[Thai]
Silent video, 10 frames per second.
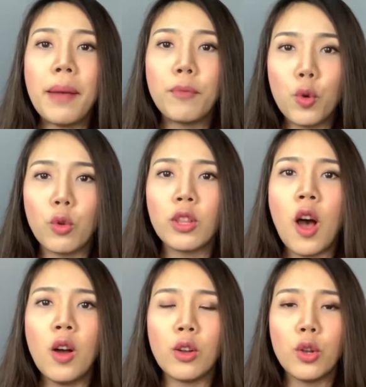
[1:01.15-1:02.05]
แบบถูก
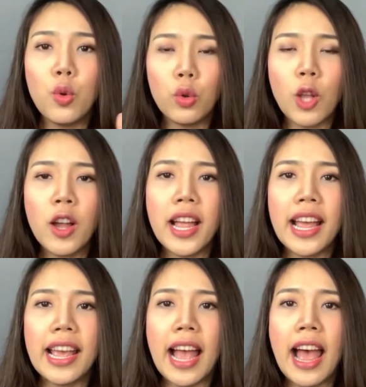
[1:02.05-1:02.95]
ต้องถูกต้อง
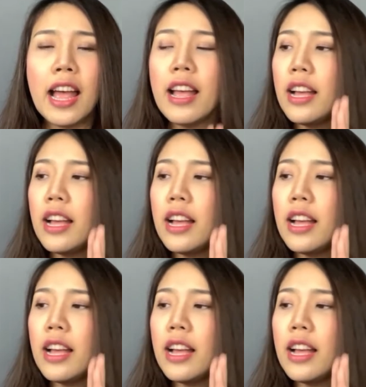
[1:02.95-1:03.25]
ยังไงคะ